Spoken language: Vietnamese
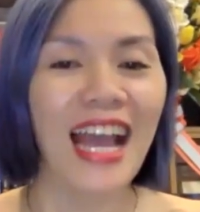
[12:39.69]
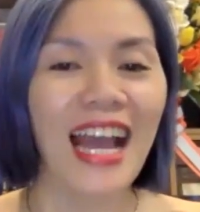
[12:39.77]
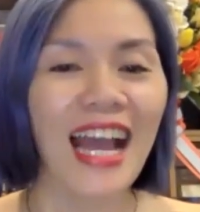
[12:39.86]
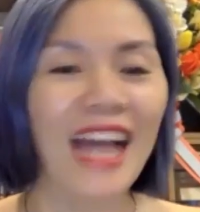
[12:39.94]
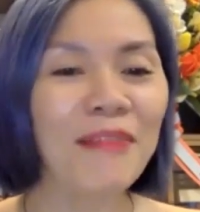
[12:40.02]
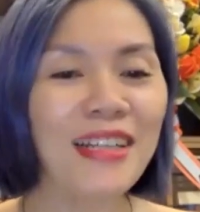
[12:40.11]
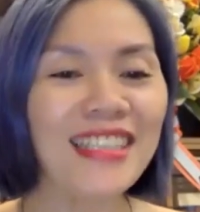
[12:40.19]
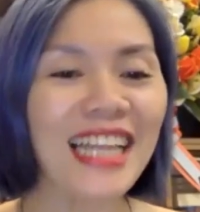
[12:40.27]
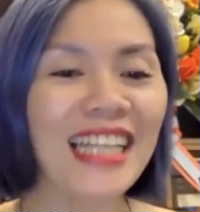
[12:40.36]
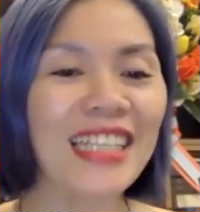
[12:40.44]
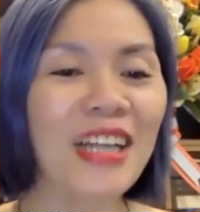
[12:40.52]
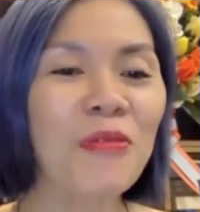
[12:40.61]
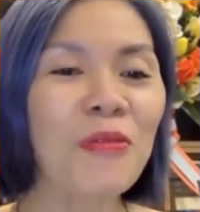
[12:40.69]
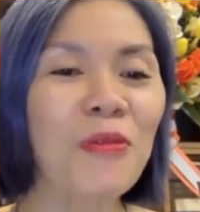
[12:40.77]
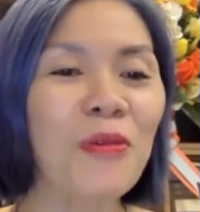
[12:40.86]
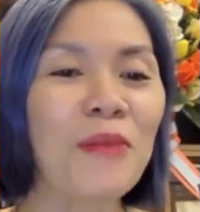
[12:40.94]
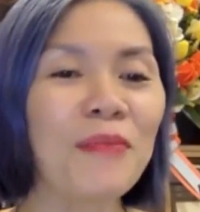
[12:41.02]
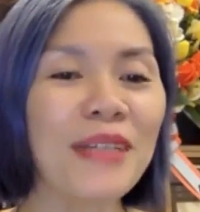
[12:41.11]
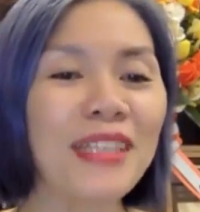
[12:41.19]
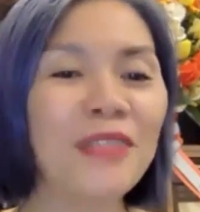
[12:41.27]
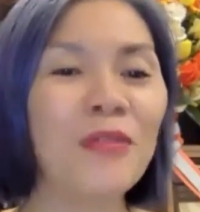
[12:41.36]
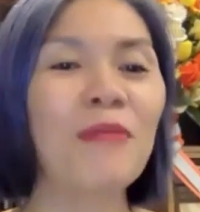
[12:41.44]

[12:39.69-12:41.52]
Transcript: ăn mừng thành công của mình, của